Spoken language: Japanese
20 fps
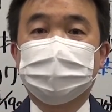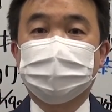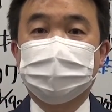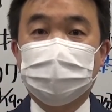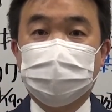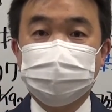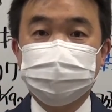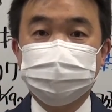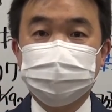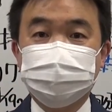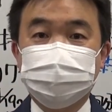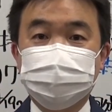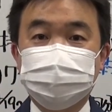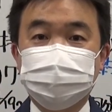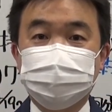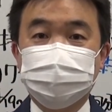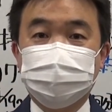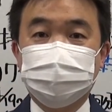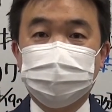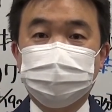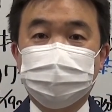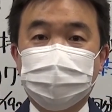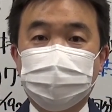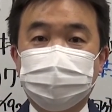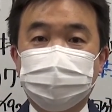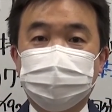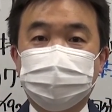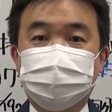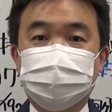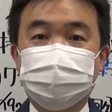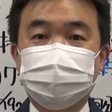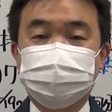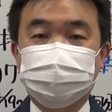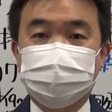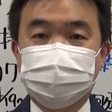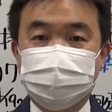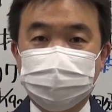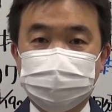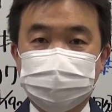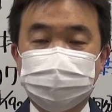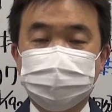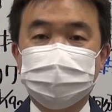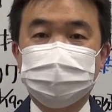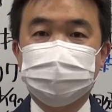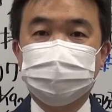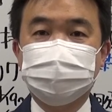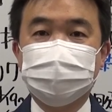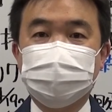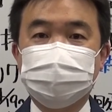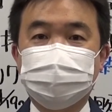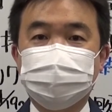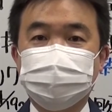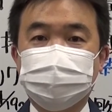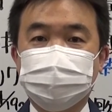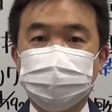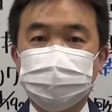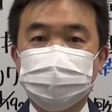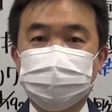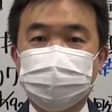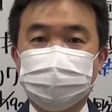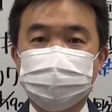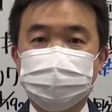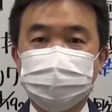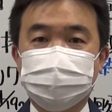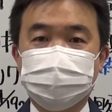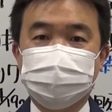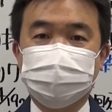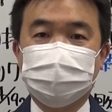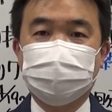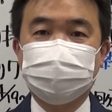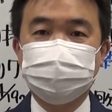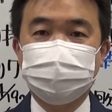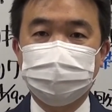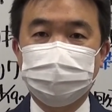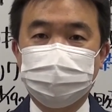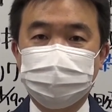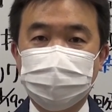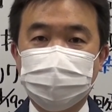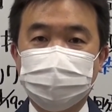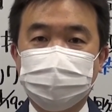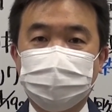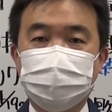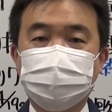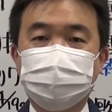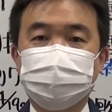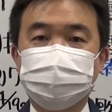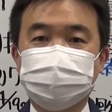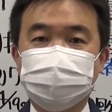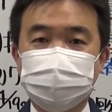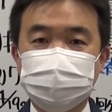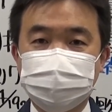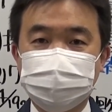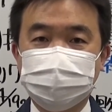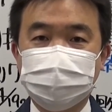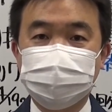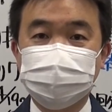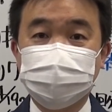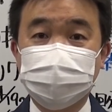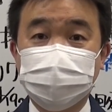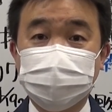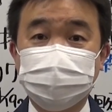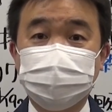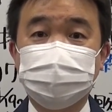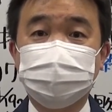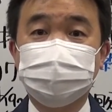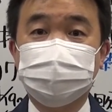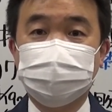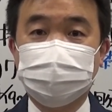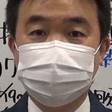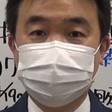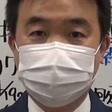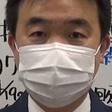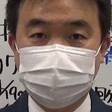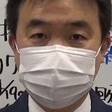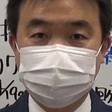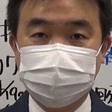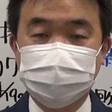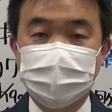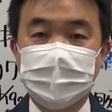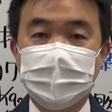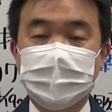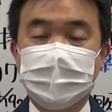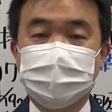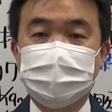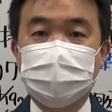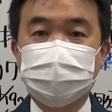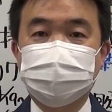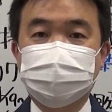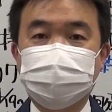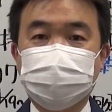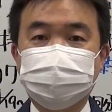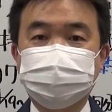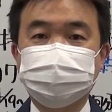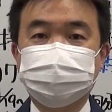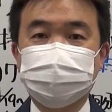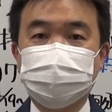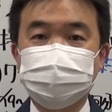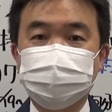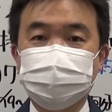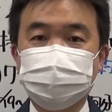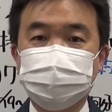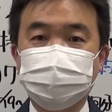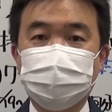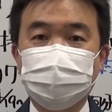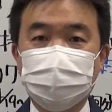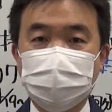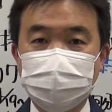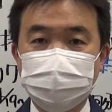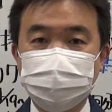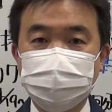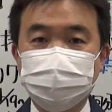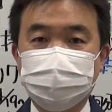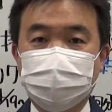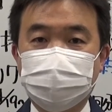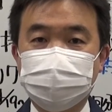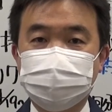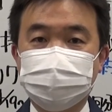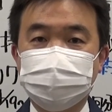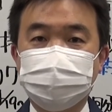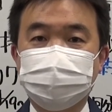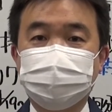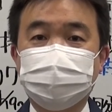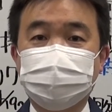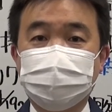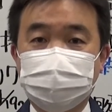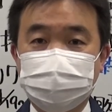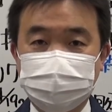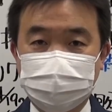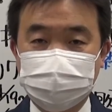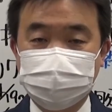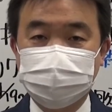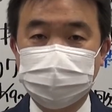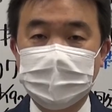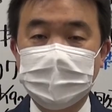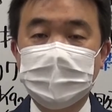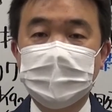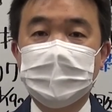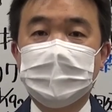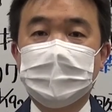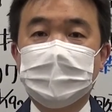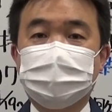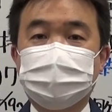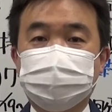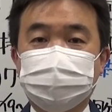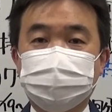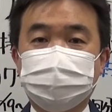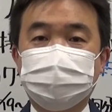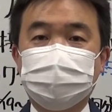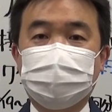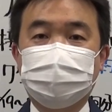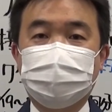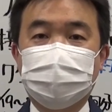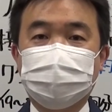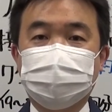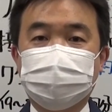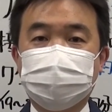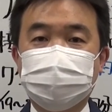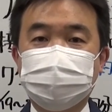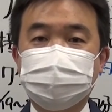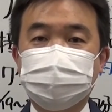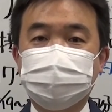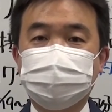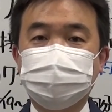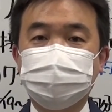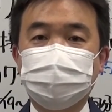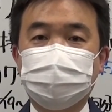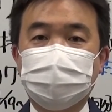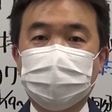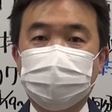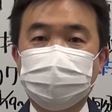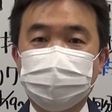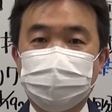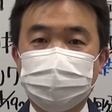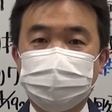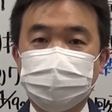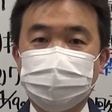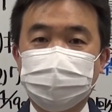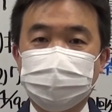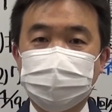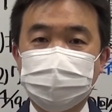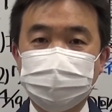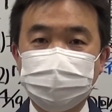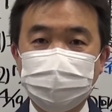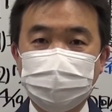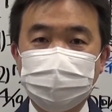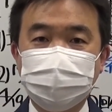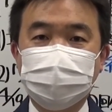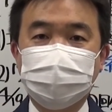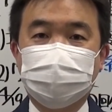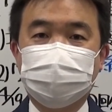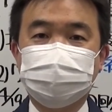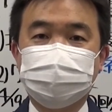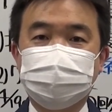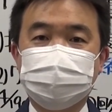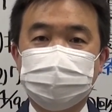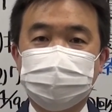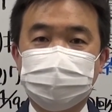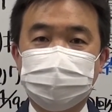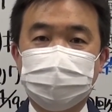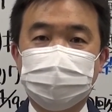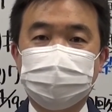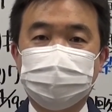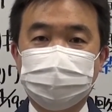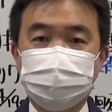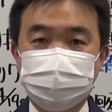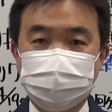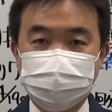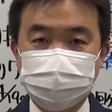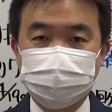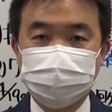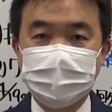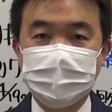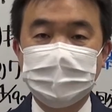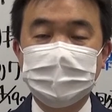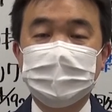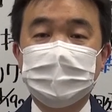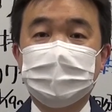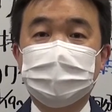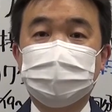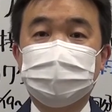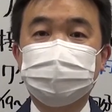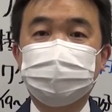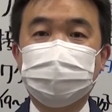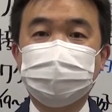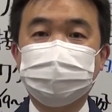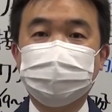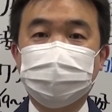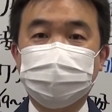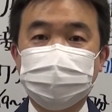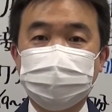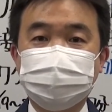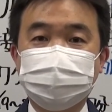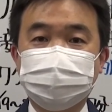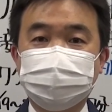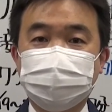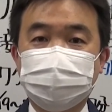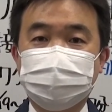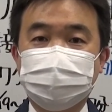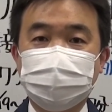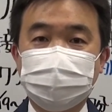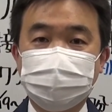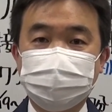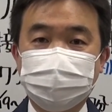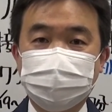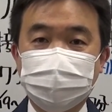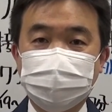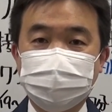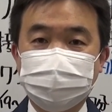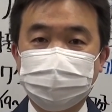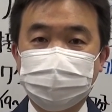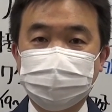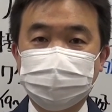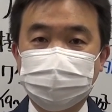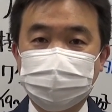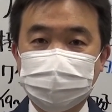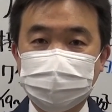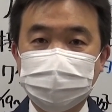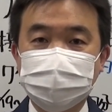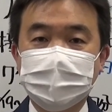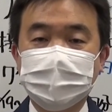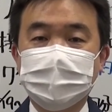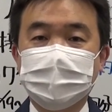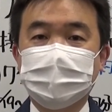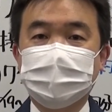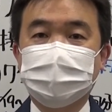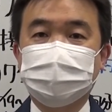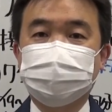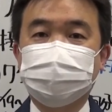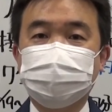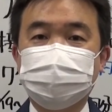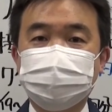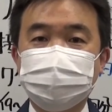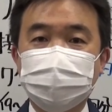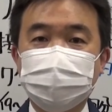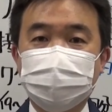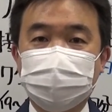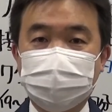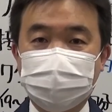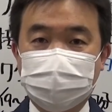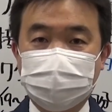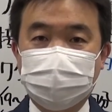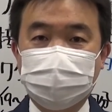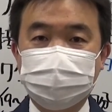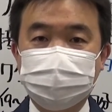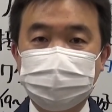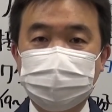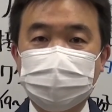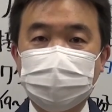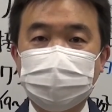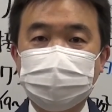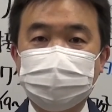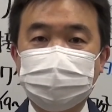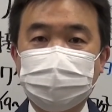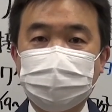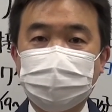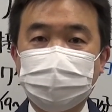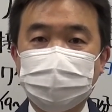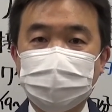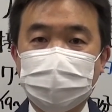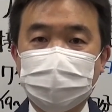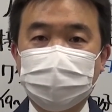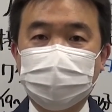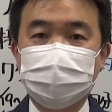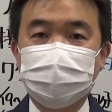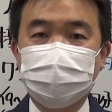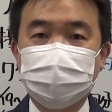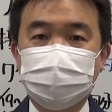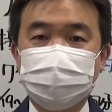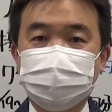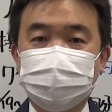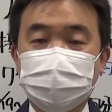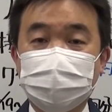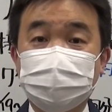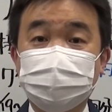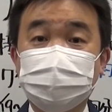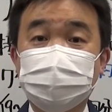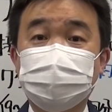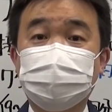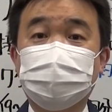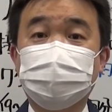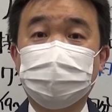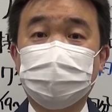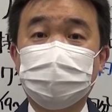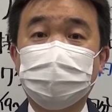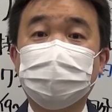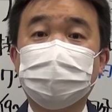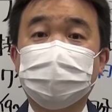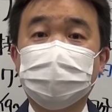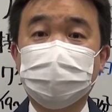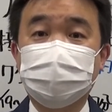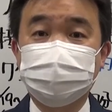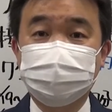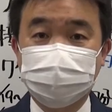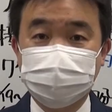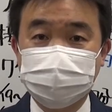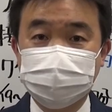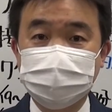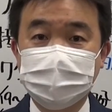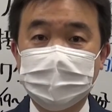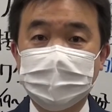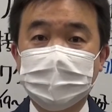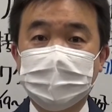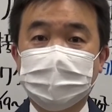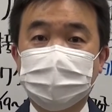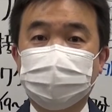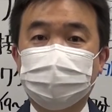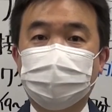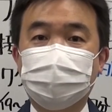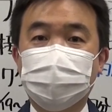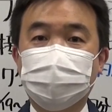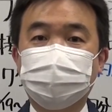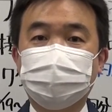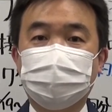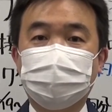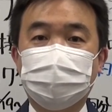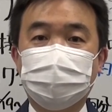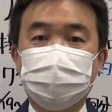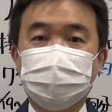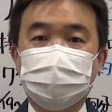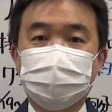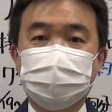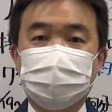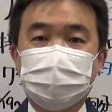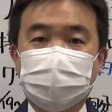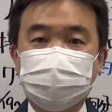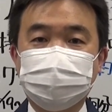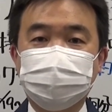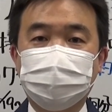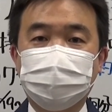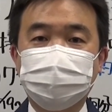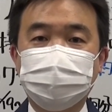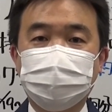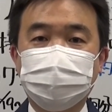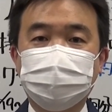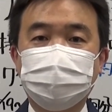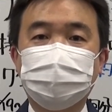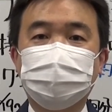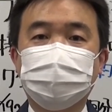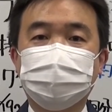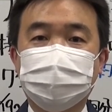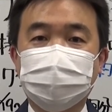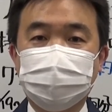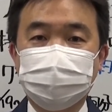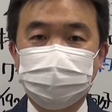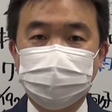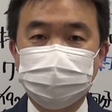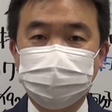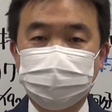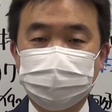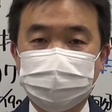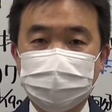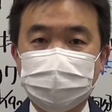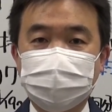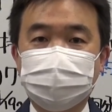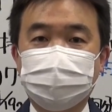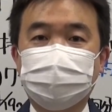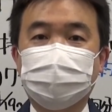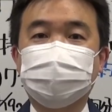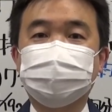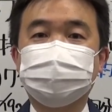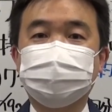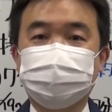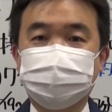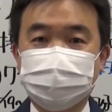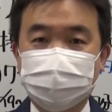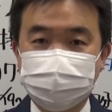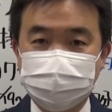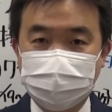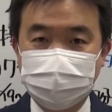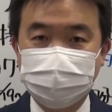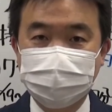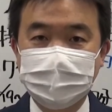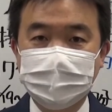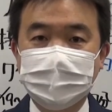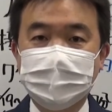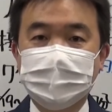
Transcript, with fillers: 習志野市長の宮本泰介です。しがつじゅうさんにち火曜日ごごさんじ現在のお知らせです。だいひゃくさんじゅうごかいめの発信となります。この動画は平日の火曜日と金曜日に発信しております。字幕が出る設定にもできますし、説明欄から見たいところだけ選んで見ることもできます。コメントも書き込むこともできますのでご活用ください。